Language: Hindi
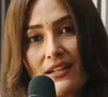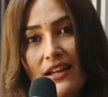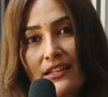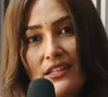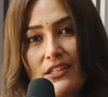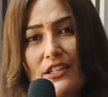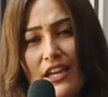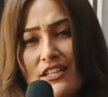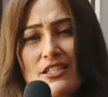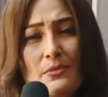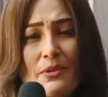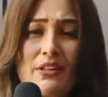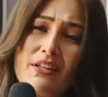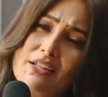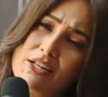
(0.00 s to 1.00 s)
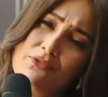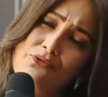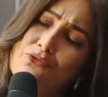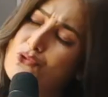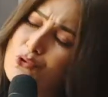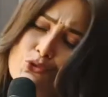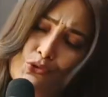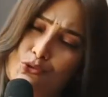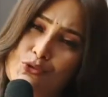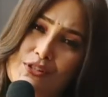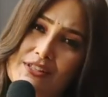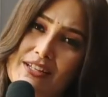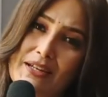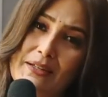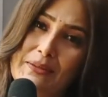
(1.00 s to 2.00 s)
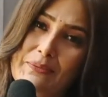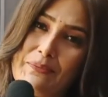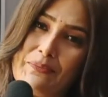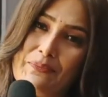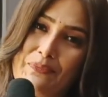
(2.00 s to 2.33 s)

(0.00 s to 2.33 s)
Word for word: चल रहा है कि कैसे भी करके फ़ोन खुल जाए